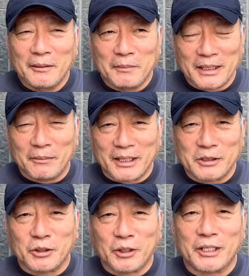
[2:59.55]
まだま
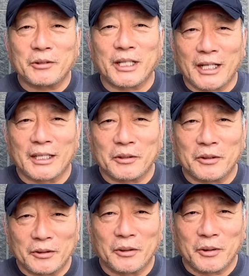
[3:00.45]
だちょっと低いかなと
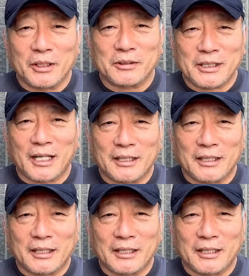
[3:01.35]
いうオリックスから